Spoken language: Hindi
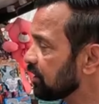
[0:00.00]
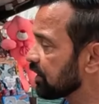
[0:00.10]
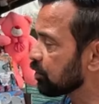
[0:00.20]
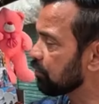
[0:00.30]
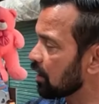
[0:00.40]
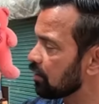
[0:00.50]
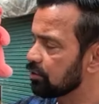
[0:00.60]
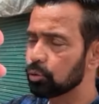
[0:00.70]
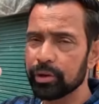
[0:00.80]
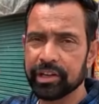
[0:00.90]
हाँ हाँ
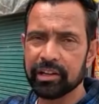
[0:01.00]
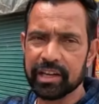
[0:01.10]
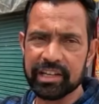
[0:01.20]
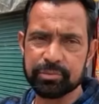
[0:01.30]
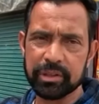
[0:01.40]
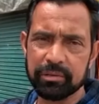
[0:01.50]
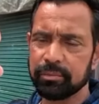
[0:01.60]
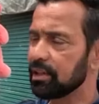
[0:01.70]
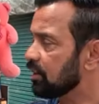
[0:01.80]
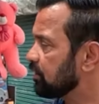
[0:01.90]
टू हंड्रेड कैश में
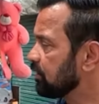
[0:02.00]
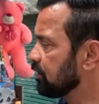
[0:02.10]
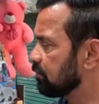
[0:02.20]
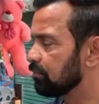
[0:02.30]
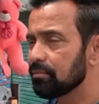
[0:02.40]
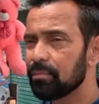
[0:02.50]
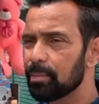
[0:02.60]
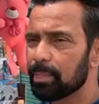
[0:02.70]
हाँ और